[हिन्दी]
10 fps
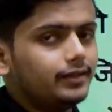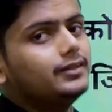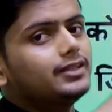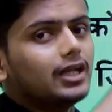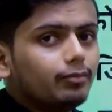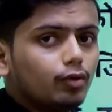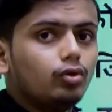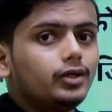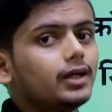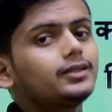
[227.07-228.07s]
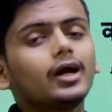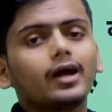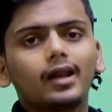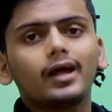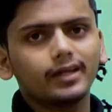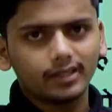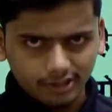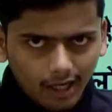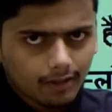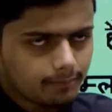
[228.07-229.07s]
ये जल में घुल गया तो क्या कहला गया
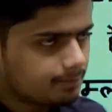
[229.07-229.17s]
क्षार